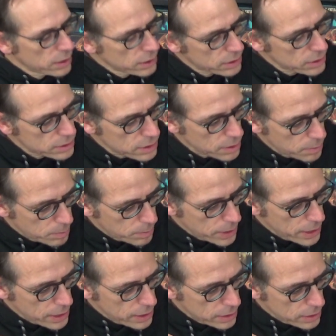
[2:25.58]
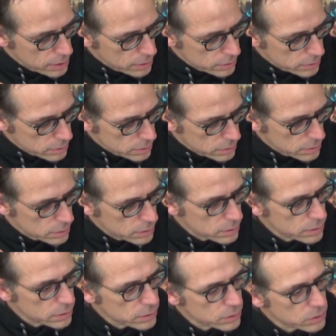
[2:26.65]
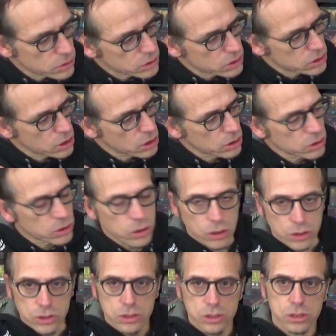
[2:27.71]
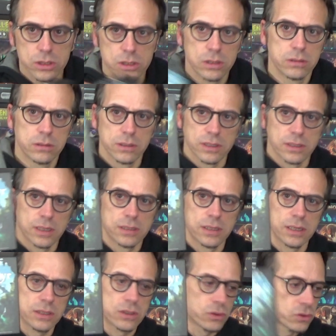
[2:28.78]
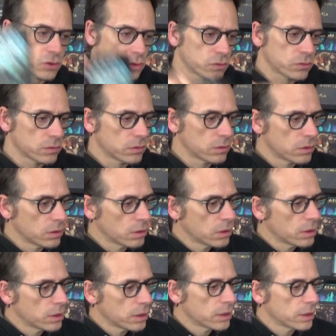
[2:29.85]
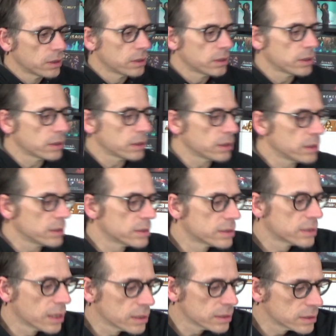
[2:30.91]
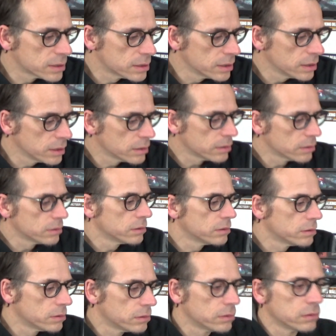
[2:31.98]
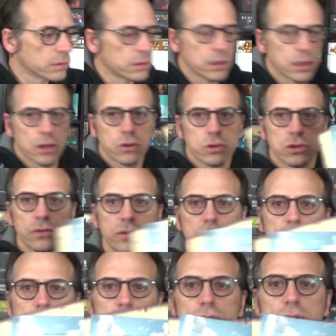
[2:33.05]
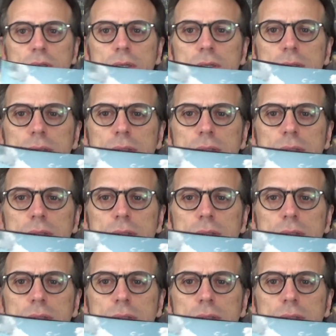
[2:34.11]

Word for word: qui s'appelle The Second Curse. ça, c'est l'extension. Et ça, c'est Heroes euh, of Telefir.